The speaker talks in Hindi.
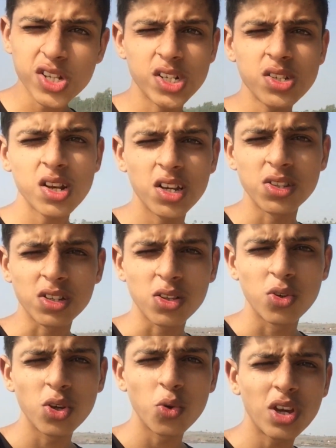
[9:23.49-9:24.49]
सीन्स ले
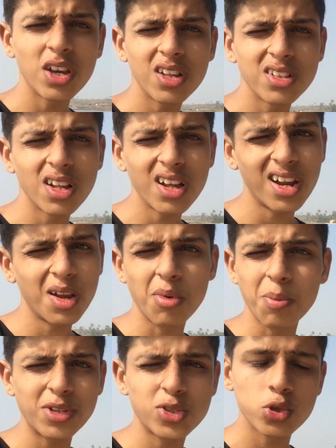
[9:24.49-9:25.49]
सकते हो क्योंकि इधर है ना
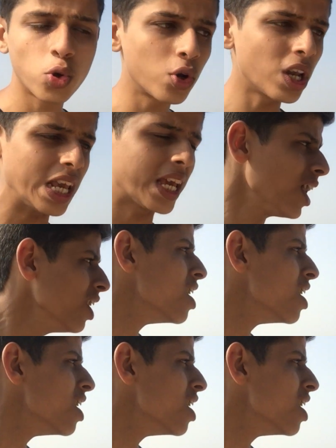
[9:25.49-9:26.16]
मेरे पास ड्रोन नहीं है